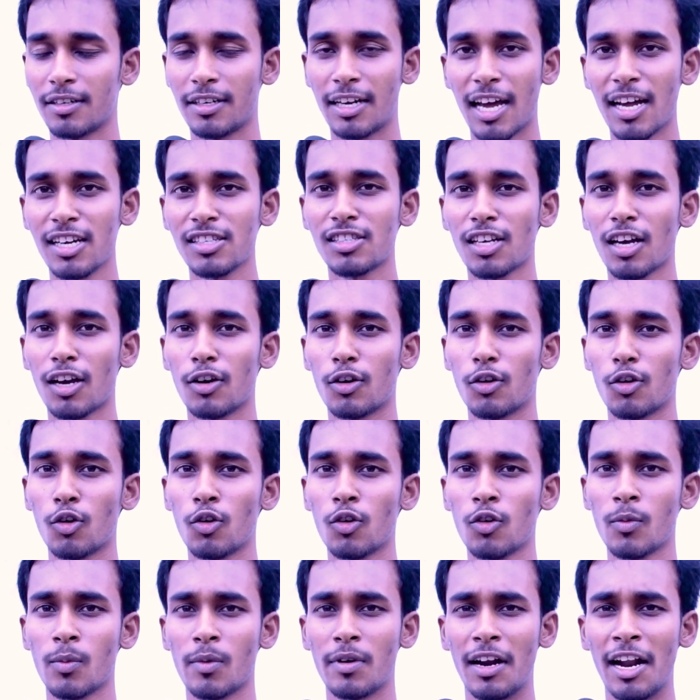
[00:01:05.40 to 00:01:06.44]
டான்ஸ்
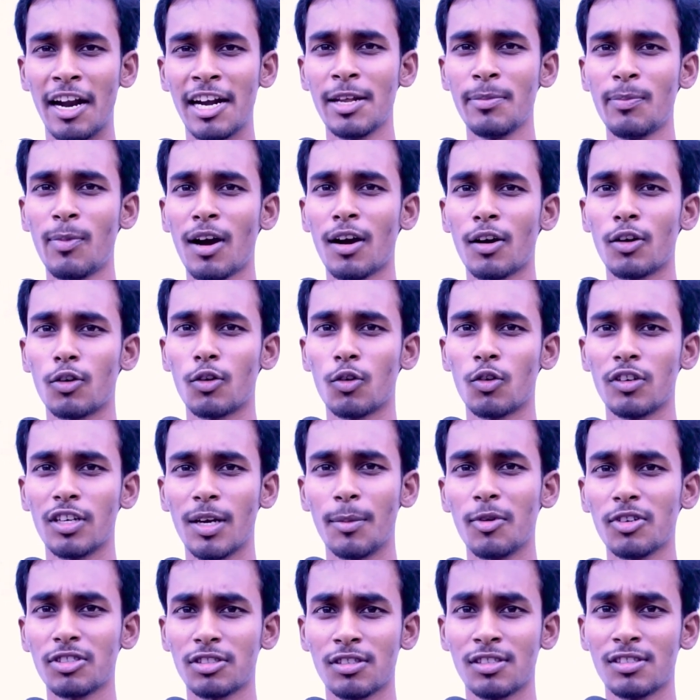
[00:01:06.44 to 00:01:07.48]
ஆகட்டும் நடிப்பாகட்டும்
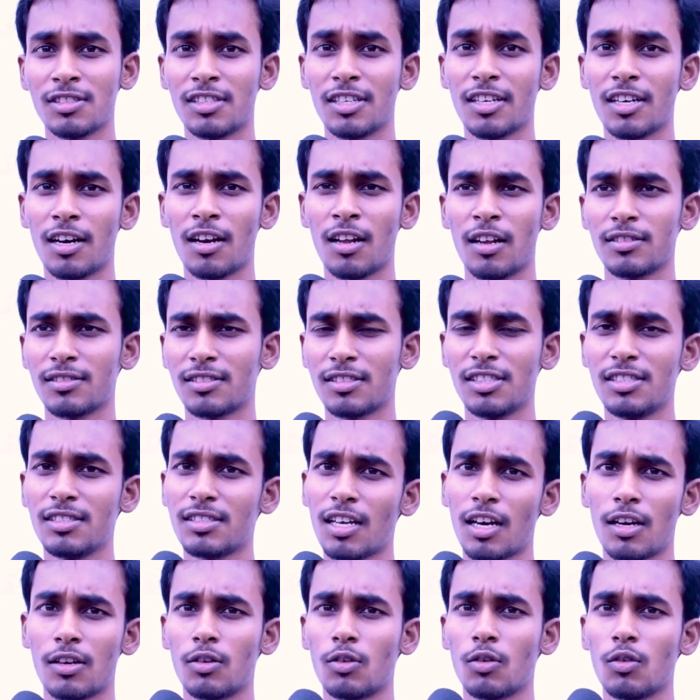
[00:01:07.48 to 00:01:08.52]
எமோஷனல் சீன்
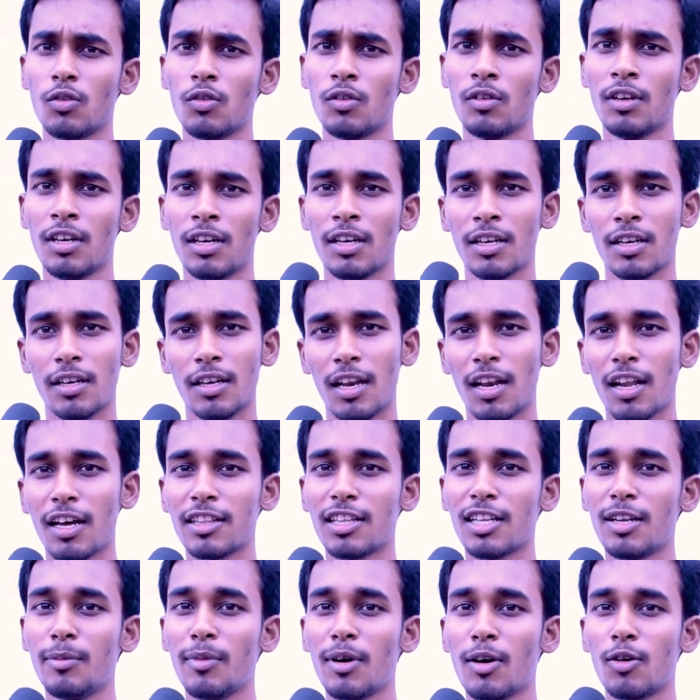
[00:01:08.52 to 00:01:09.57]
சீன்ஸ் ஆகட்டும்
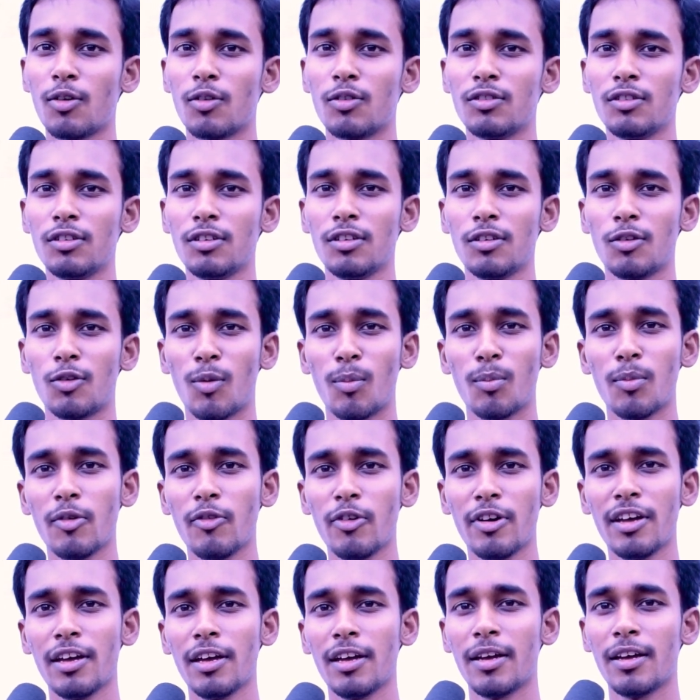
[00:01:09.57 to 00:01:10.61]
எல்லாத்துலேயுமே அவர் வந்து
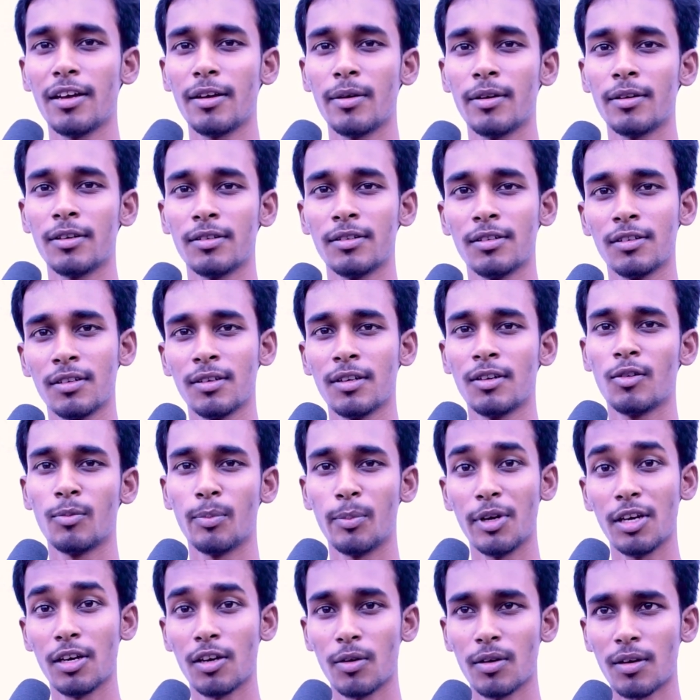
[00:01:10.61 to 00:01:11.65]
ரொம்பவே
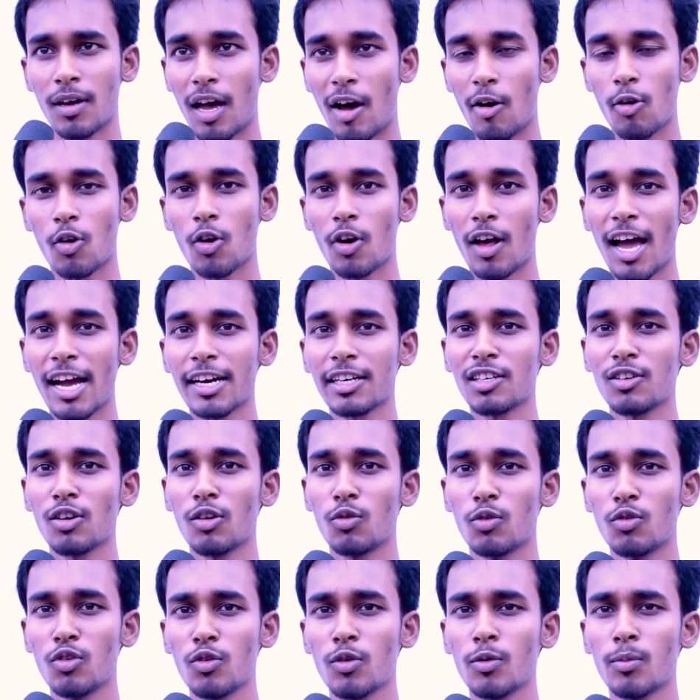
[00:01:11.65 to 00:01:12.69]
மே அவரோட
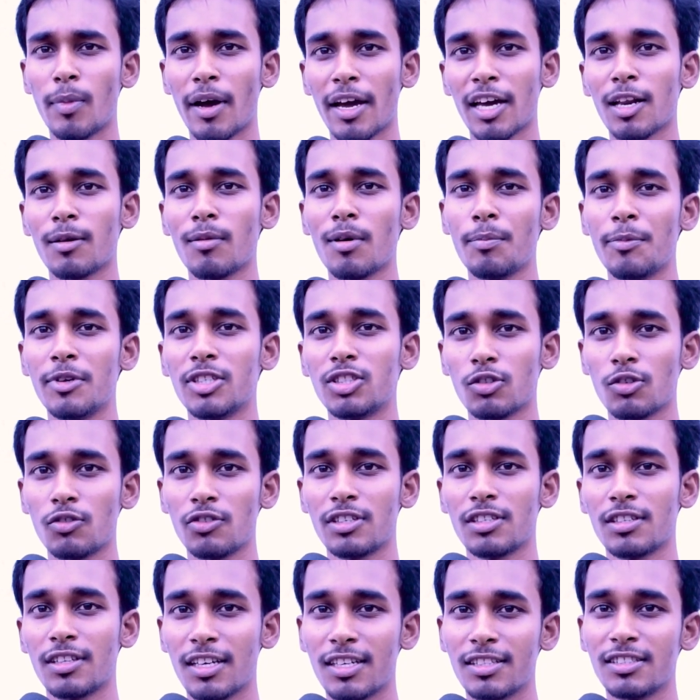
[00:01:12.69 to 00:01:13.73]
ஆக்டிங்கில் இன்னும் பயங்கரமாக
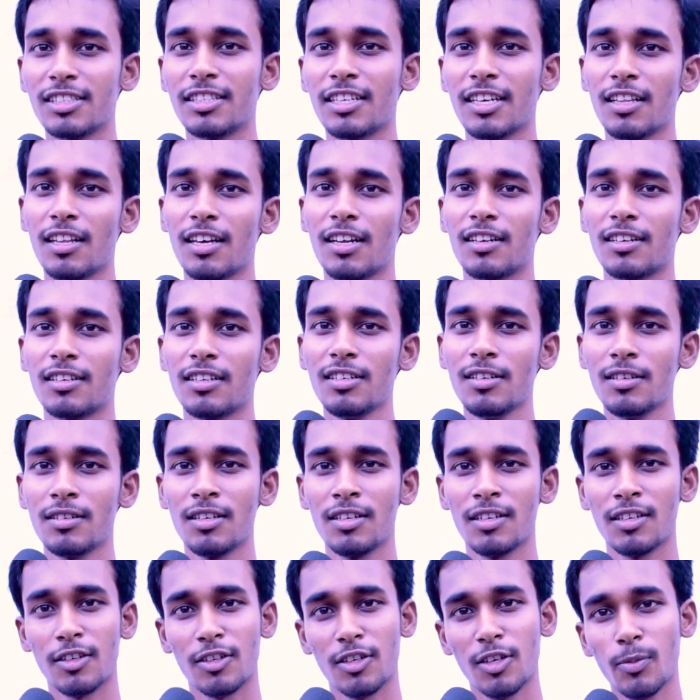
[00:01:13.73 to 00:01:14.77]
மெச்சூரிட்டி தெரிஞ்சிகிட்டே தான் இருக்குது
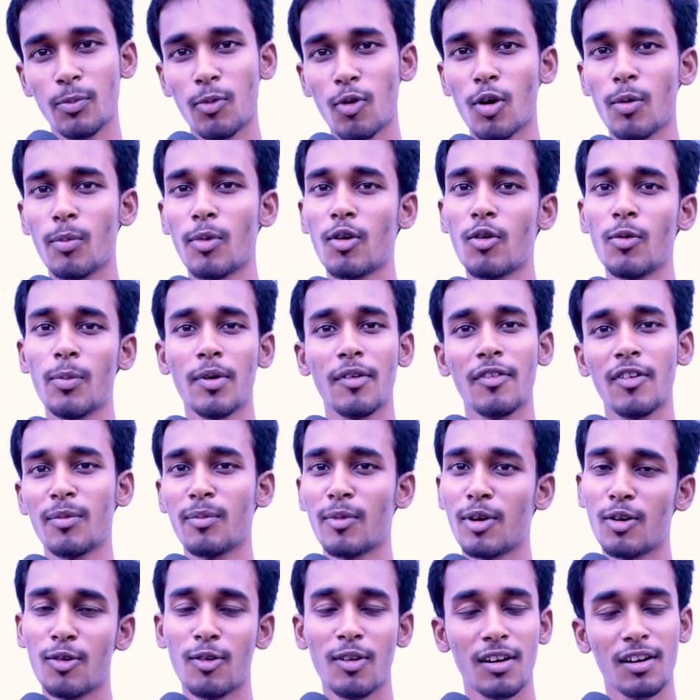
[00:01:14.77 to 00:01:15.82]
இன்னும் போக போகவும்
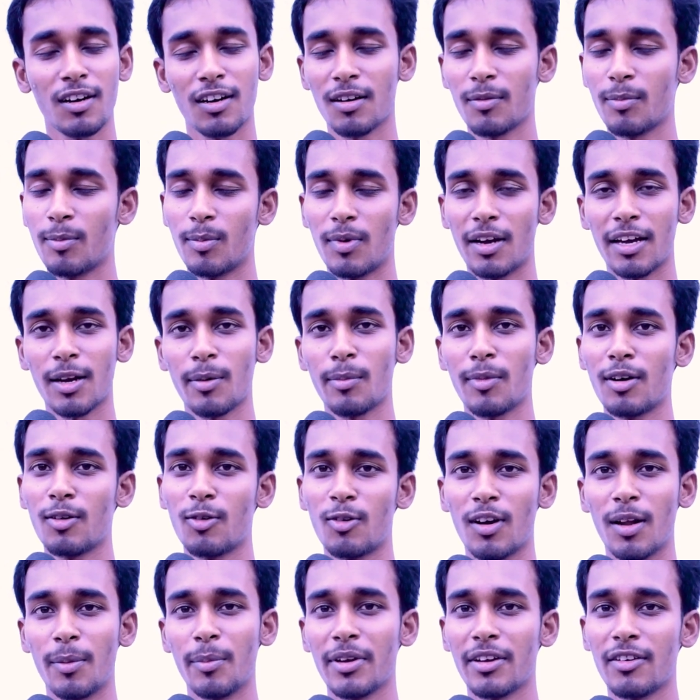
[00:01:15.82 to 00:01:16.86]
பெர்ஃபார்ம் பண்ணுவார்ன்ற
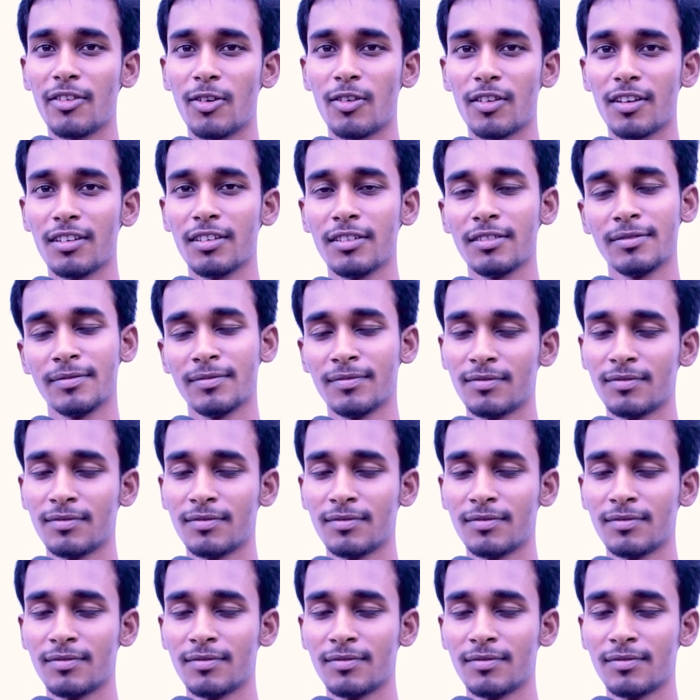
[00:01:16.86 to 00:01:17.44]
பயங்கரமான ஒரு நம்பிக்கையும் இருக்குது